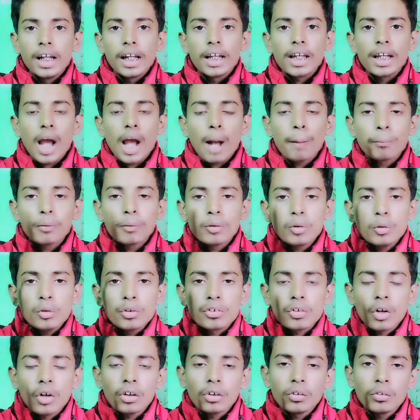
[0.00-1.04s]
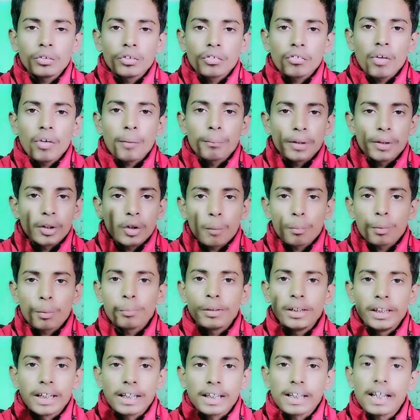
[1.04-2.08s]
कि आपको शॉर्ट नोट्स को अपने कॉपी में
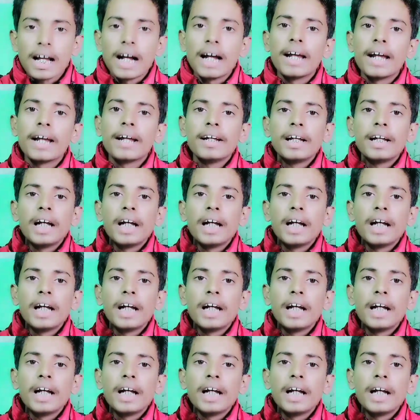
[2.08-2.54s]
लिखना है